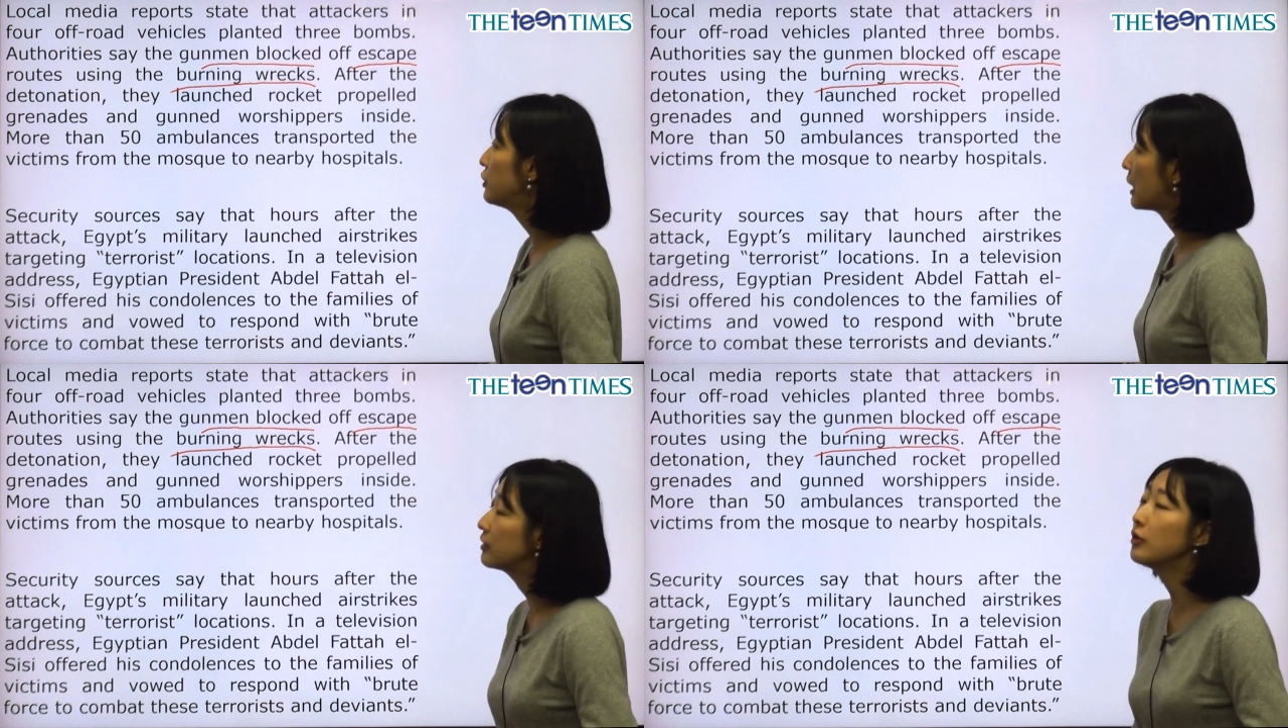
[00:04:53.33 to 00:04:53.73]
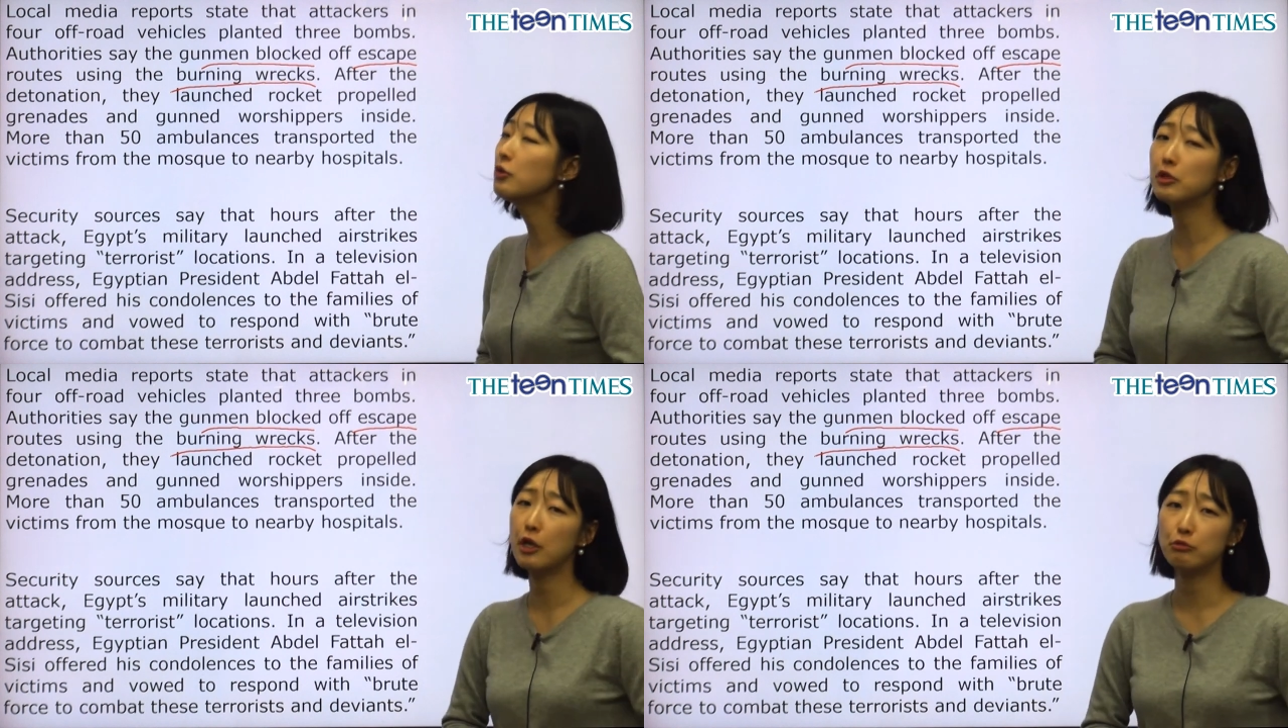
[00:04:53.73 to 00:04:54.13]

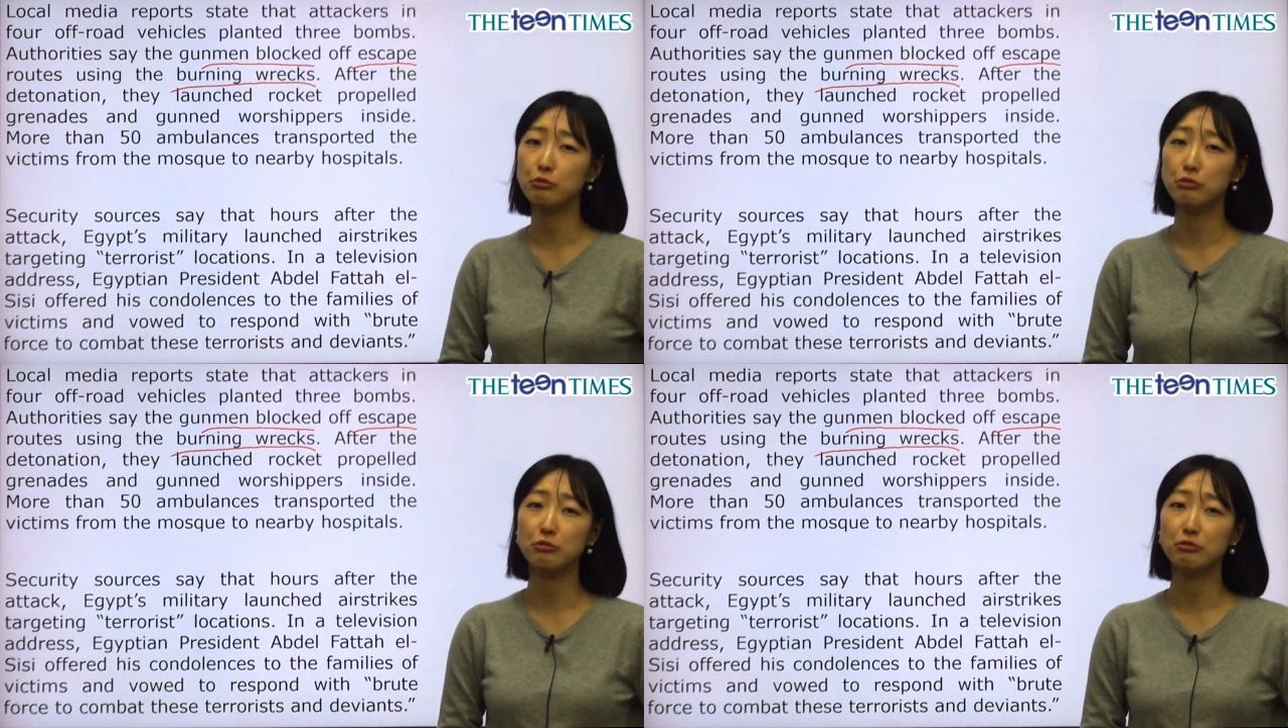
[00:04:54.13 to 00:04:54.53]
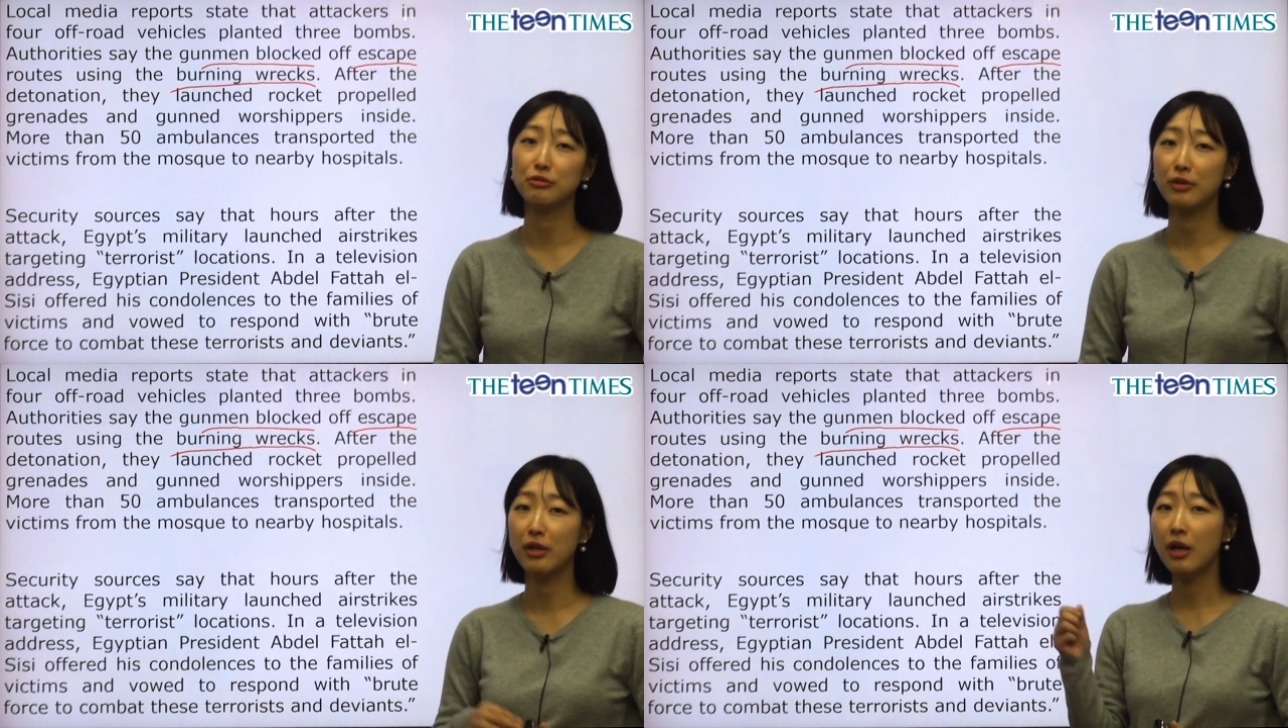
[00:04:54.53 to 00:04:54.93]
작정을 하고
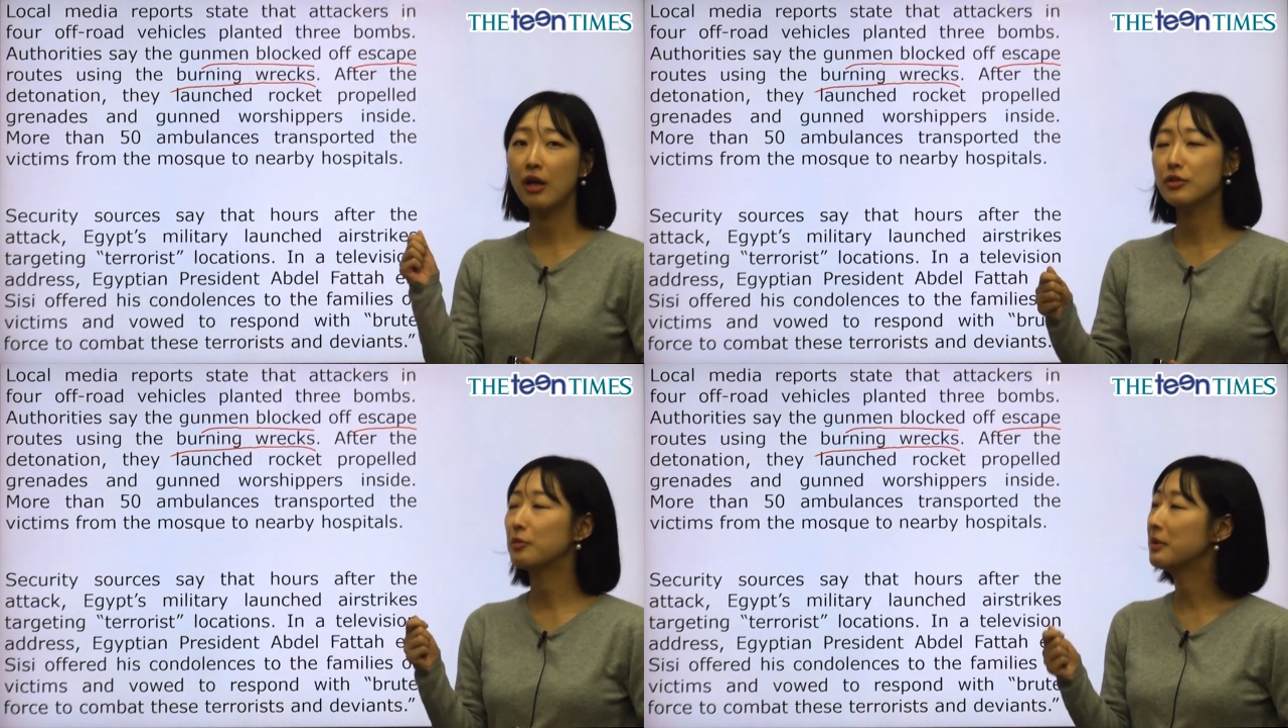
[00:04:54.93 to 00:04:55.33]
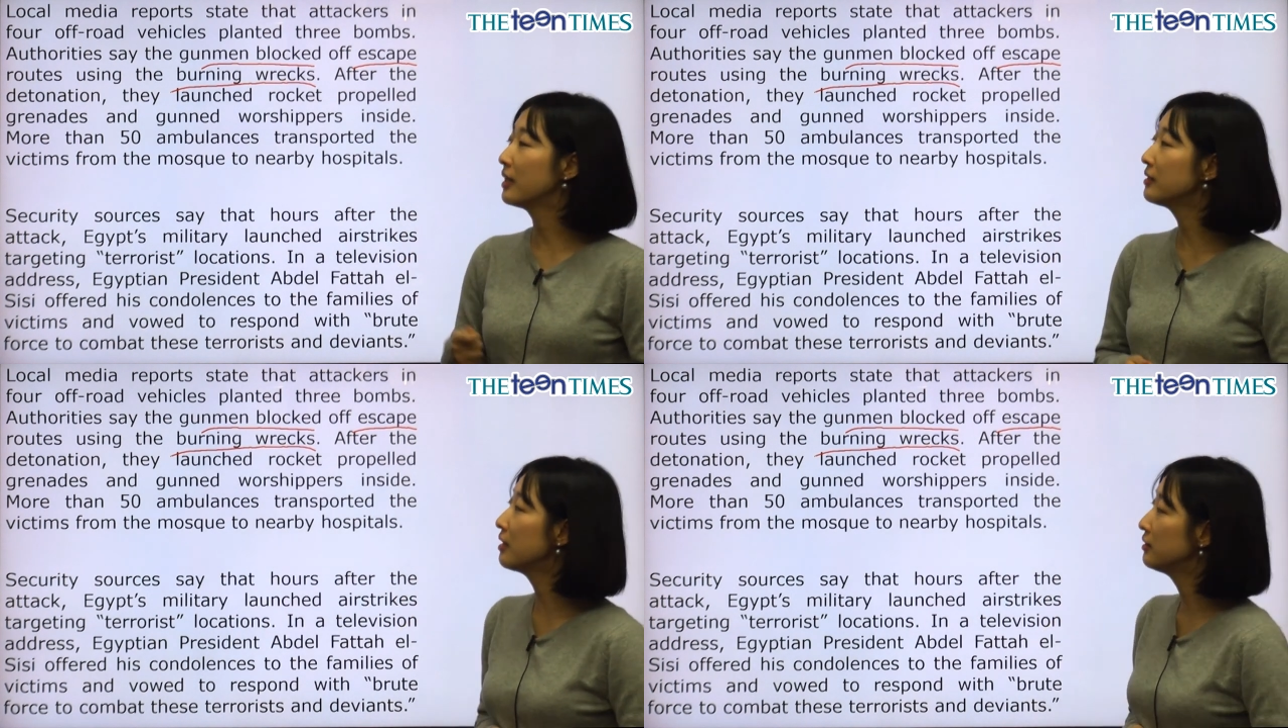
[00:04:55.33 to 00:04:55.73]
정말
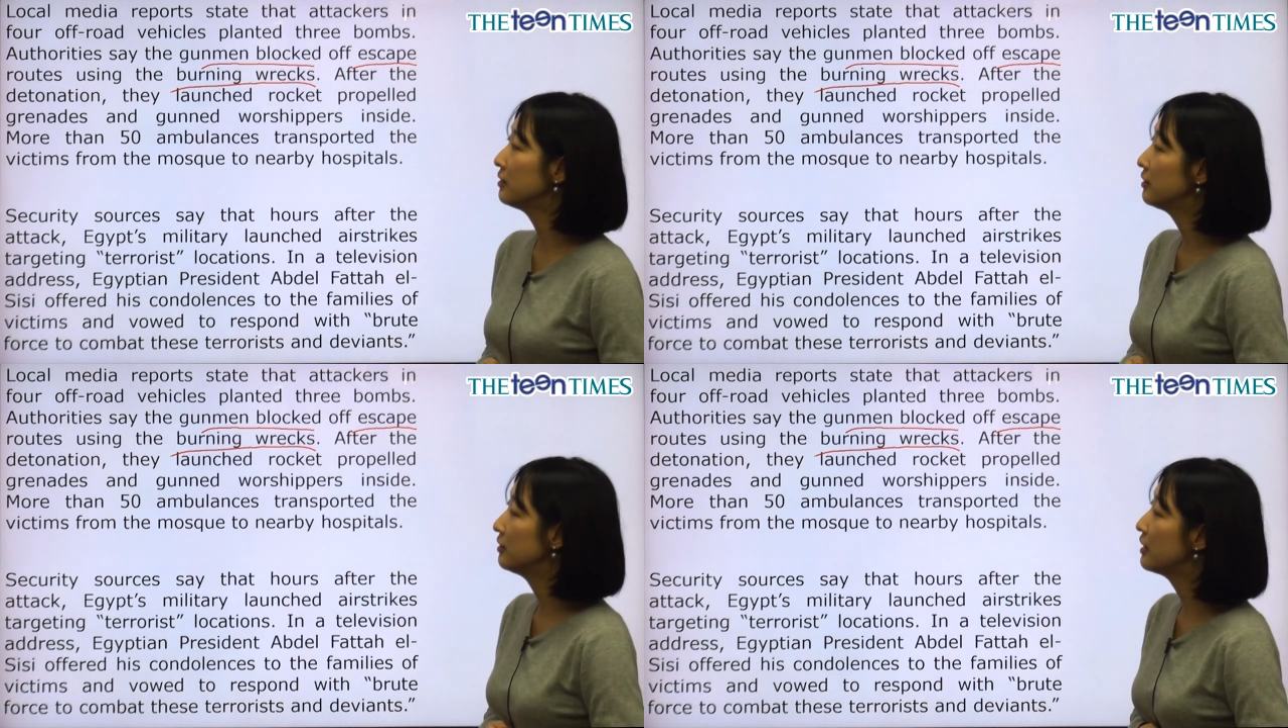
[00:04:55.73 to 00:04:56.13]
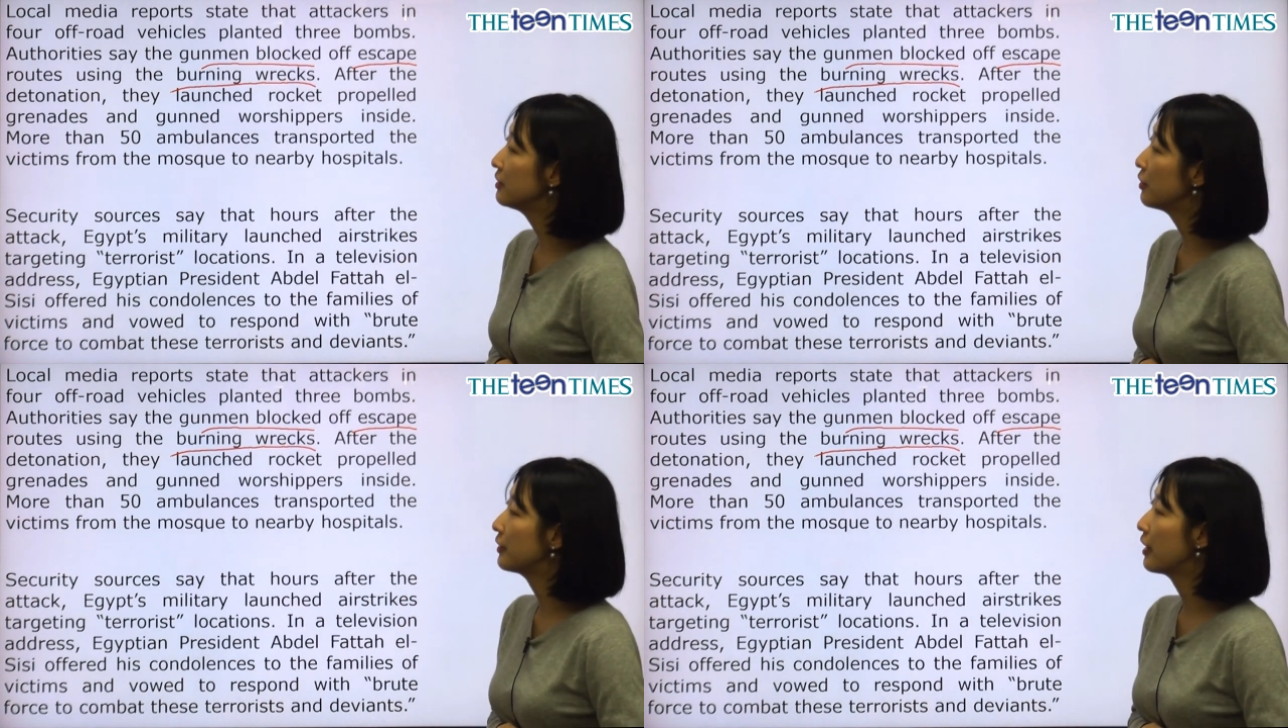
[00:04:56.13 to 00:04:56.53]
사상을
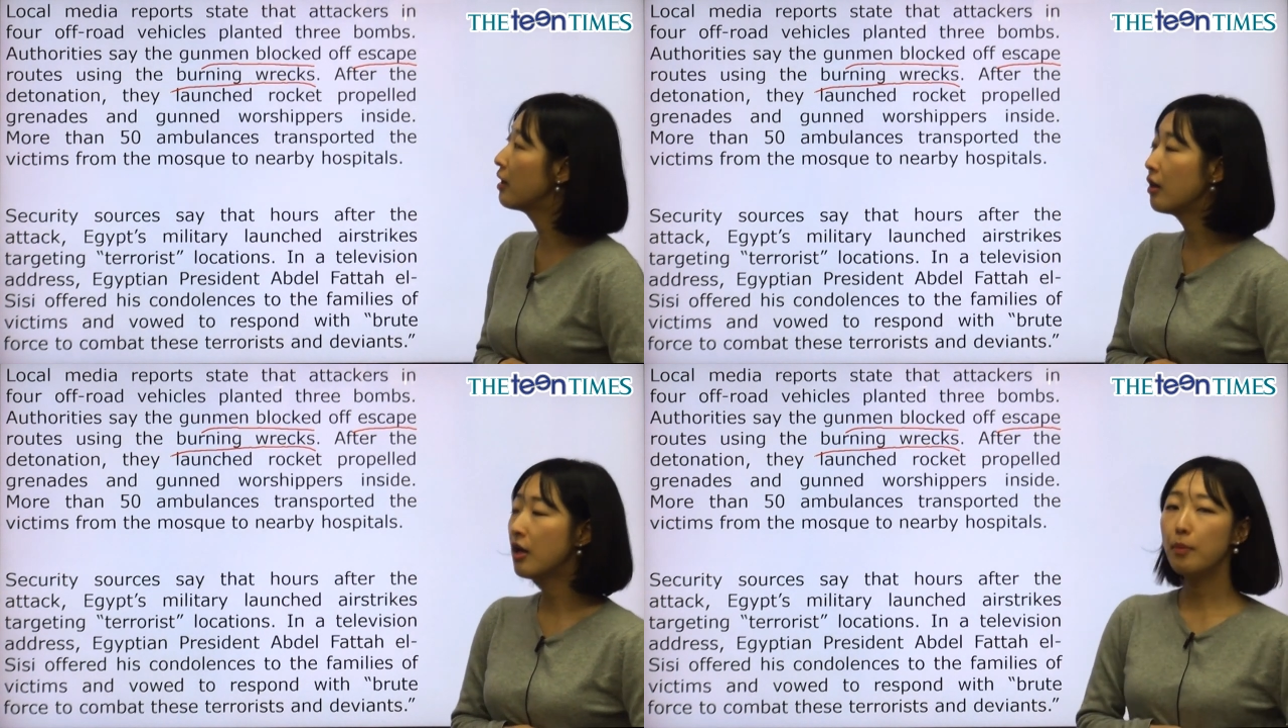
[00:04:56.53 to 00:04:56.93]
한 건데요.